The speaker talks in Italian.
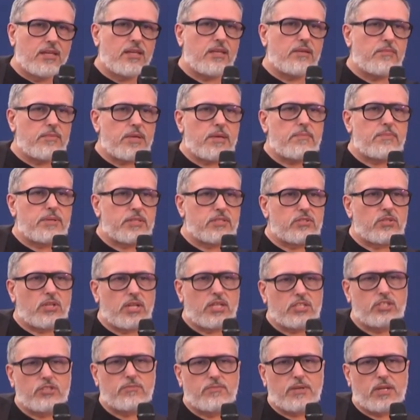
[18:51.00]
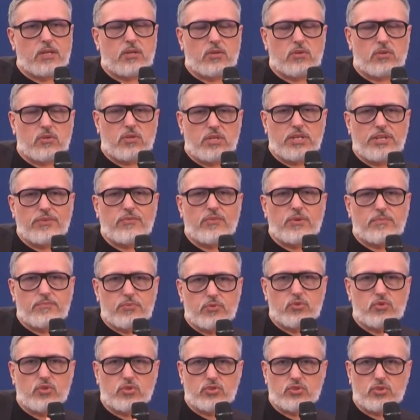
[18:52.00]
i miei personaggi parlano con lingue
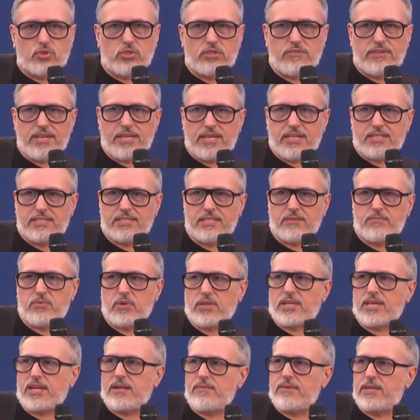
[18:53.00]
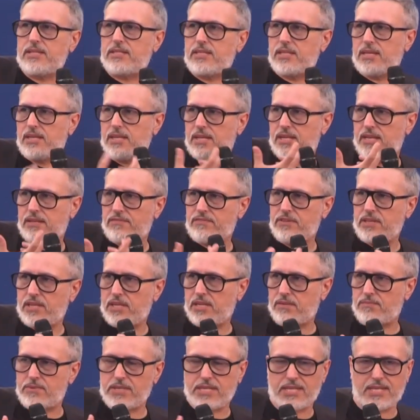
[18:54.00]
piuttosto diverse, poi chiaramente alla fine
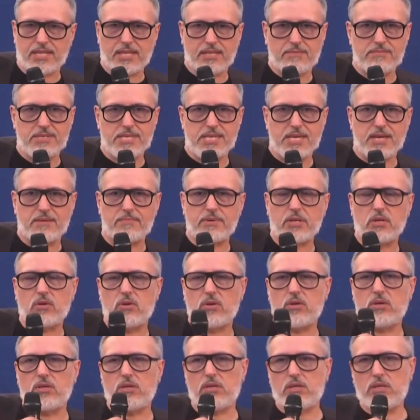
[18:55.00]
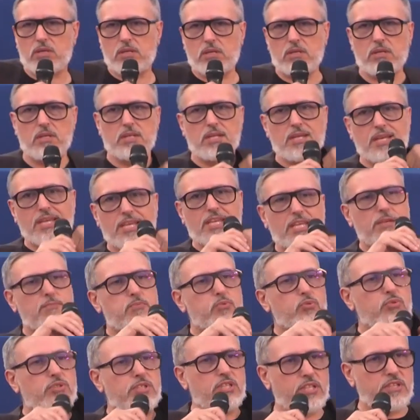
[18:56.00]
la penna è la mia, però eh, i
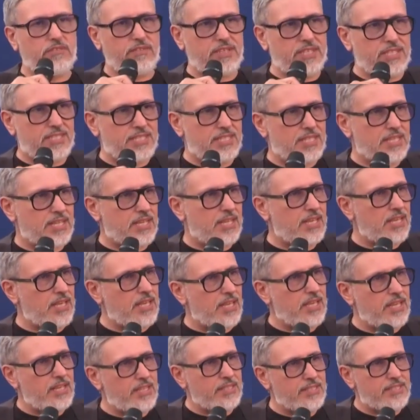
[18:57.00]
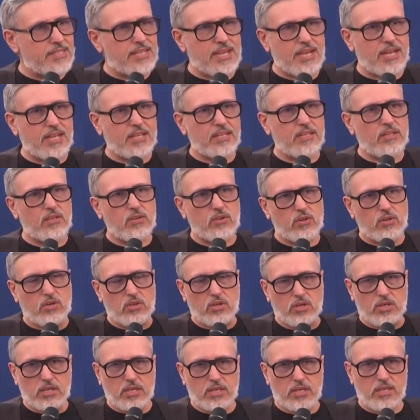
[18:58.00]
punti di vista e il
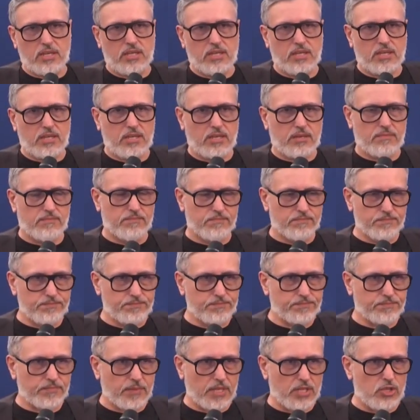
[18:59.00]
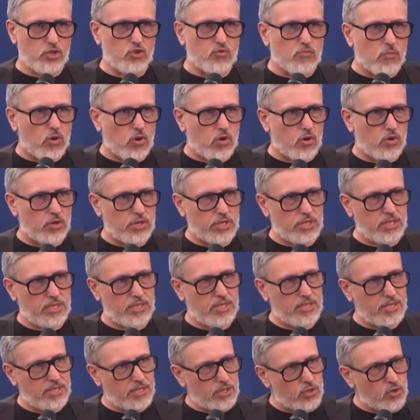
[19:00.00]
taglio, e gli
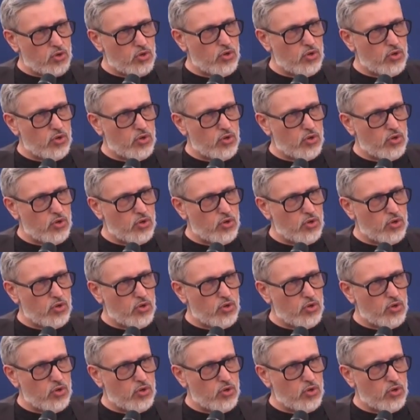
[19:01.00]
umori, i